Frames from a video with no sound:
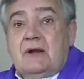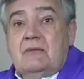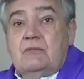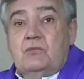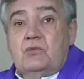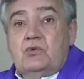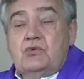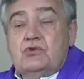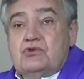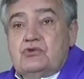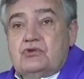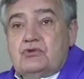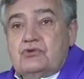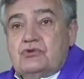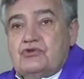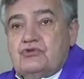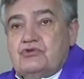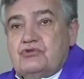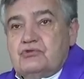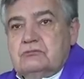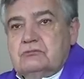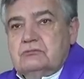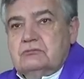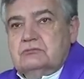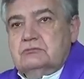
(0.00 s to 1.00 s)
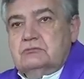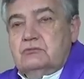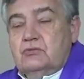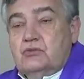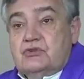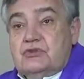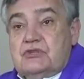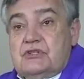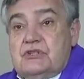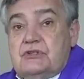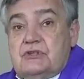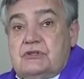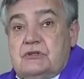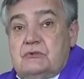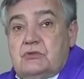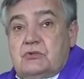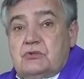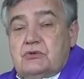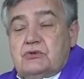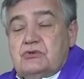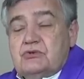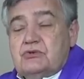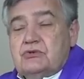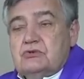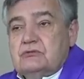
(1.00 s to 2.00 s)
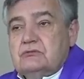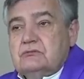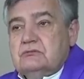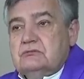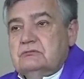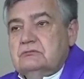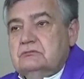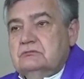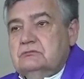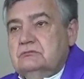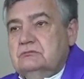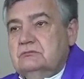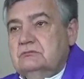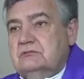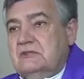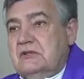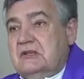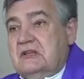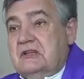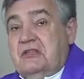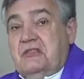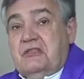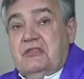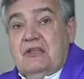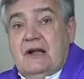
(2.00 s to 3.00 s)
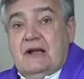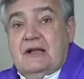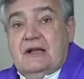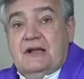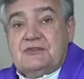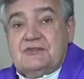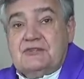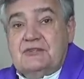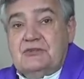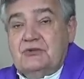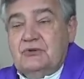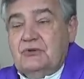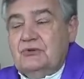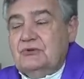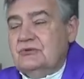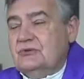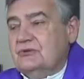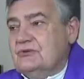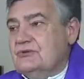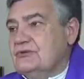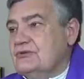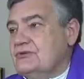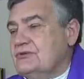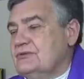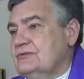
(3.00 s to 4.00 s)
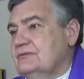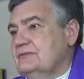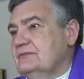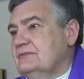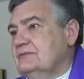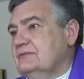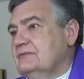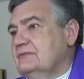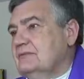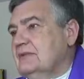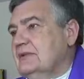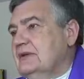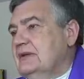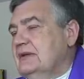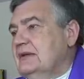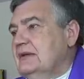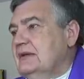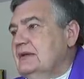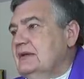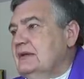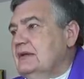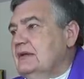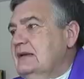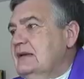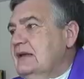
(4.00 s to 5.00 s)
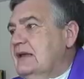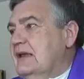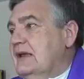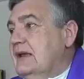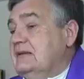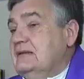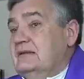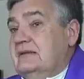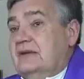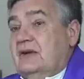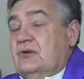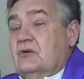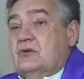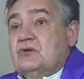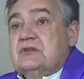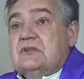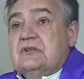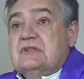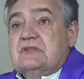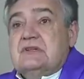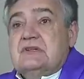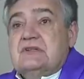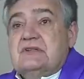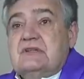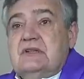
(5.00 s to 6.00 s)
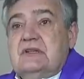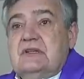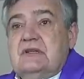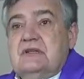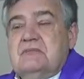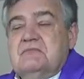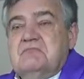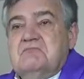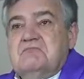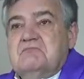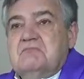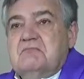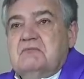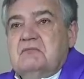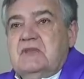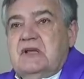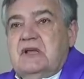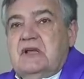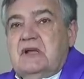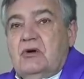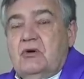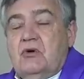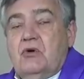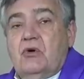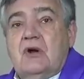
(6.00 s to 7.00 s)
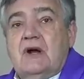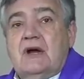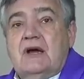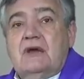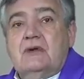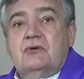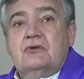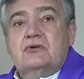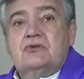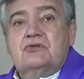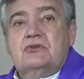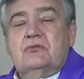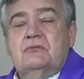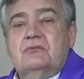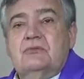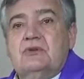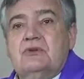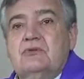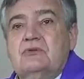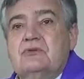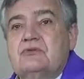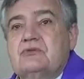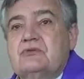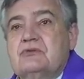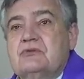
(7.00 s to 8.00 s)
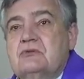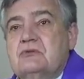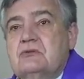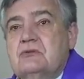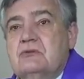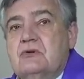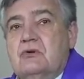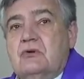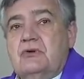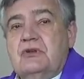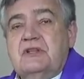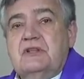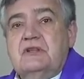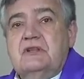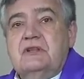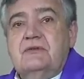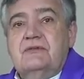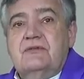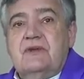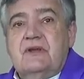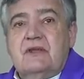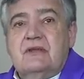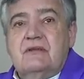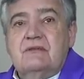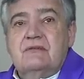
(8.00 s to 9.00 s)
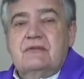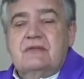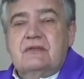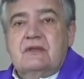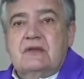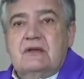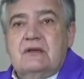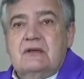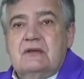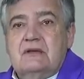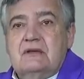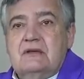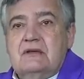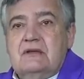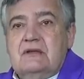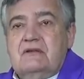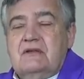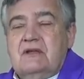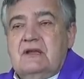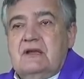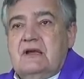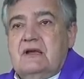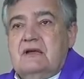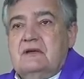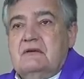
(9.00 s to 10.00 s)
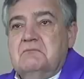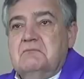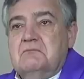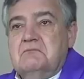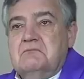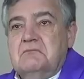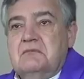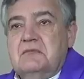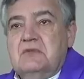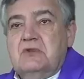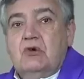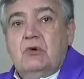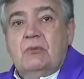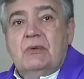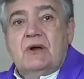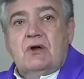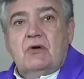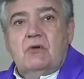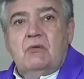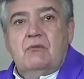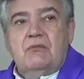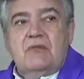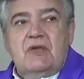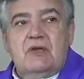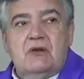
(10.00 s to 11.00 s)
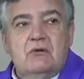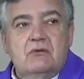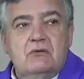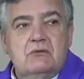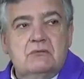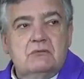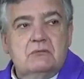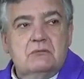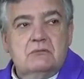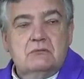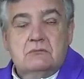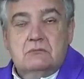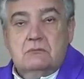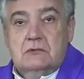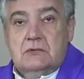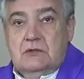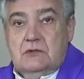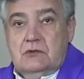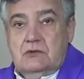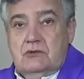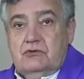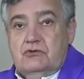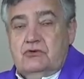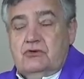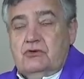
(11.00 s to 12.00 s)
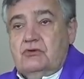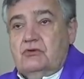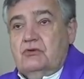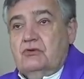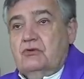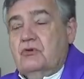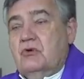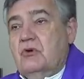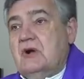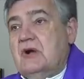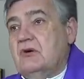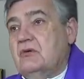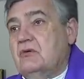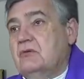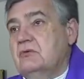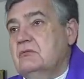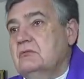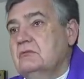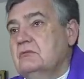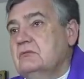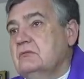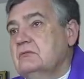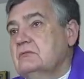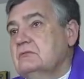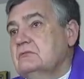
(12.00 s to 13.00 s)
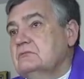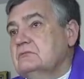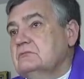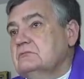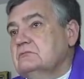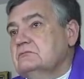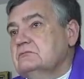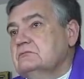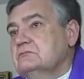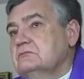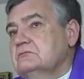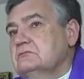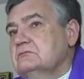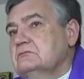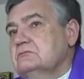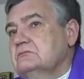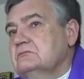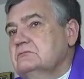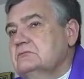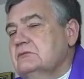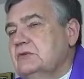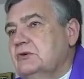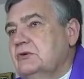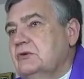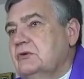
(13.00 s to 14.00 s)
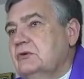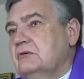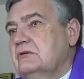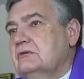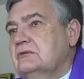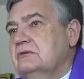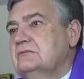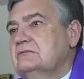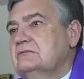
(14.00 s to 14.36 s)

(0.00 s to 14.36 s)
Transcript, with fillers: muchos, muchísimos, quizá casi todos, que ante cosas así encojan los hombros con indiferencia y digan, no va conmigo, yo no lo hago. O